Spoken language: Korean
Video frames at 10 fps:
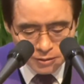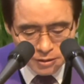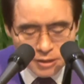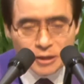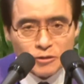
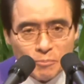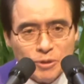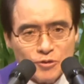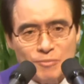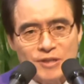이렇게
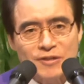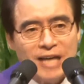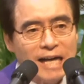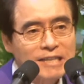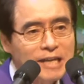덮여주면서
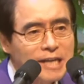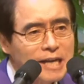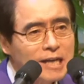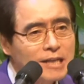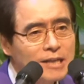살 때에